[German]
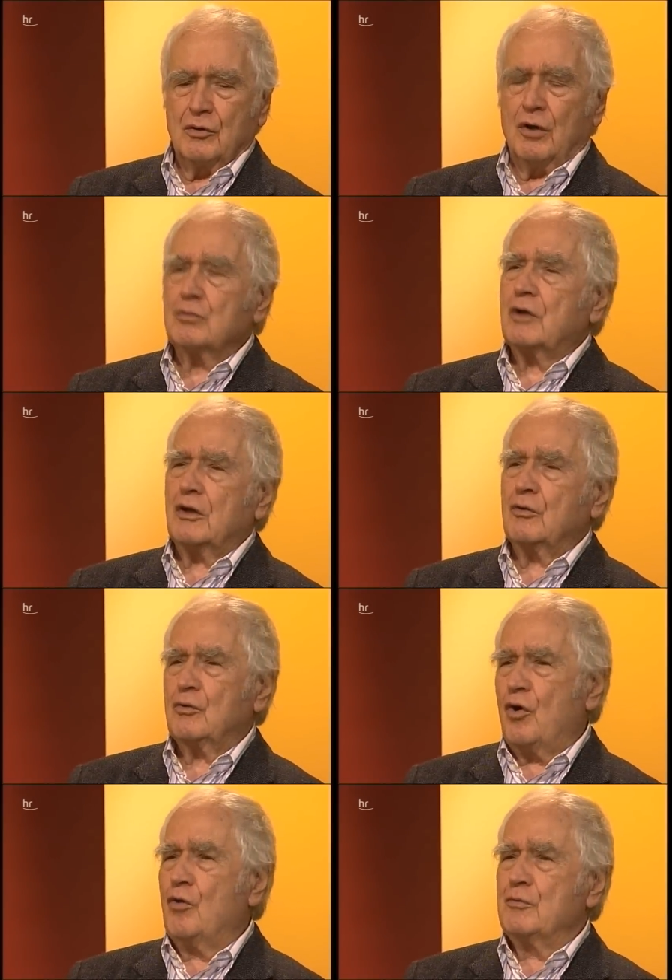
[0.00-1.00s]
auch dann auch
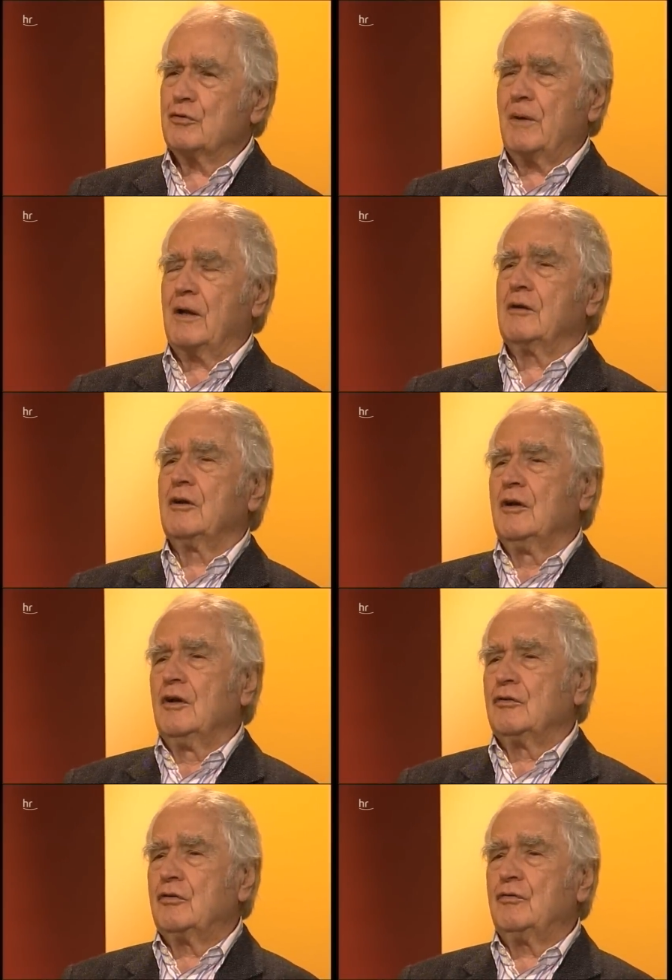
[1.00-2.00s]
komisch, weil
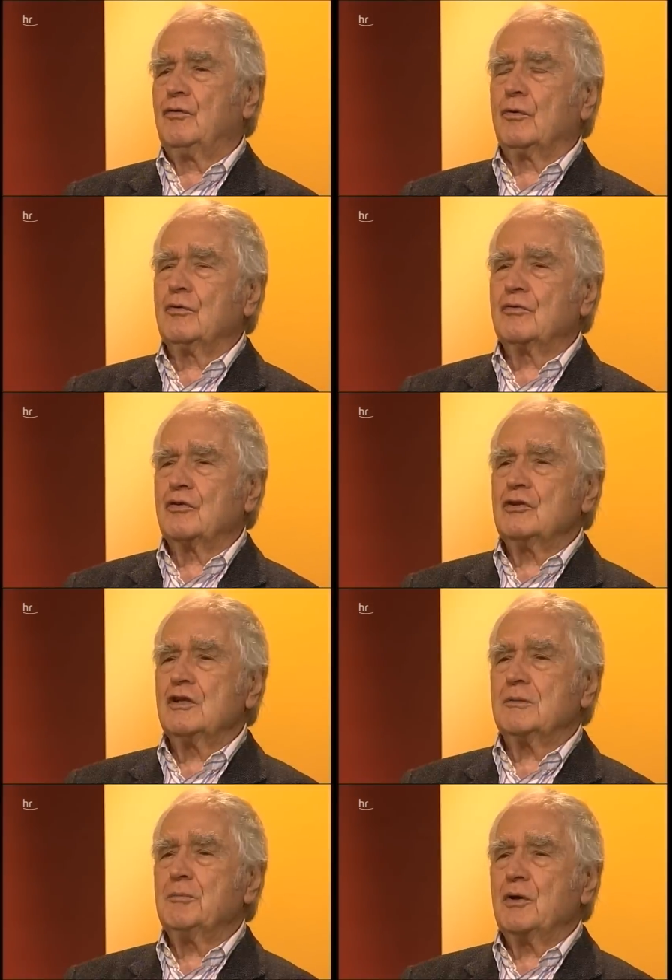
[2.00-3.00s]
sie fügen sich
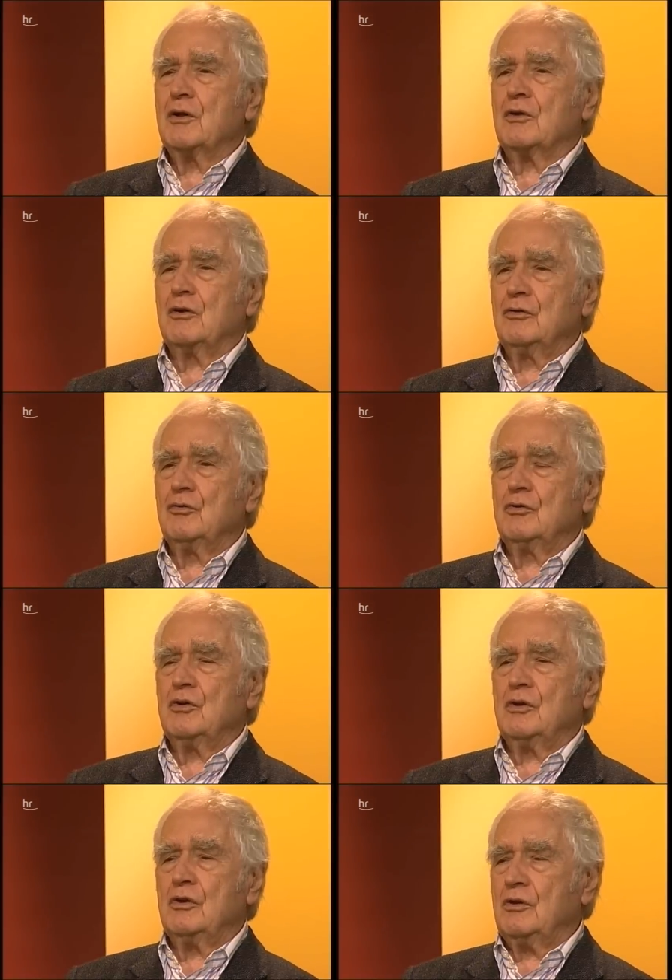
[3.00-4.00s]
nicht mehr in
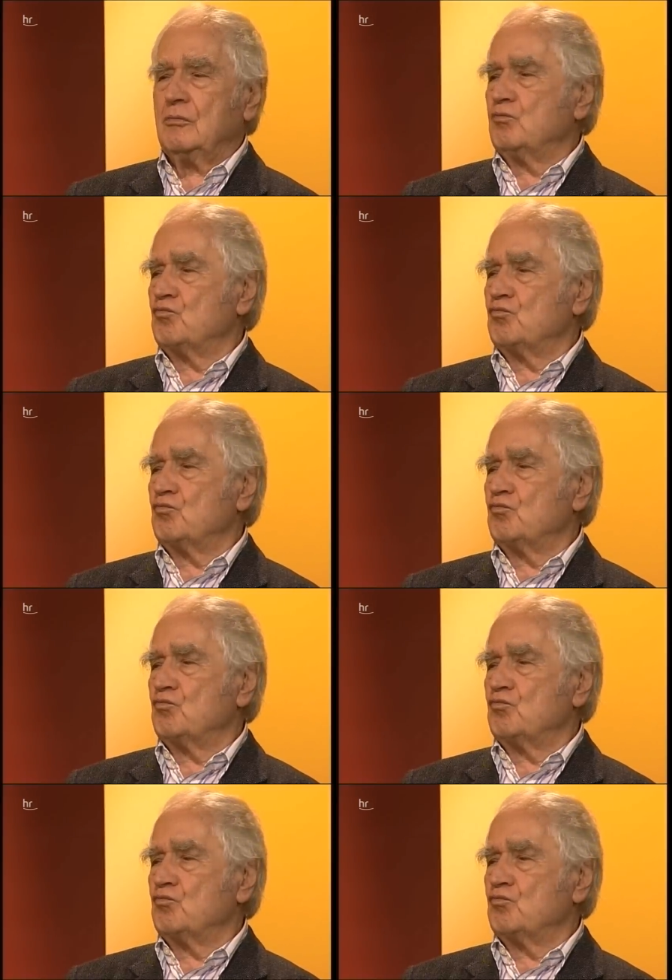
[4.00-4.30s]
die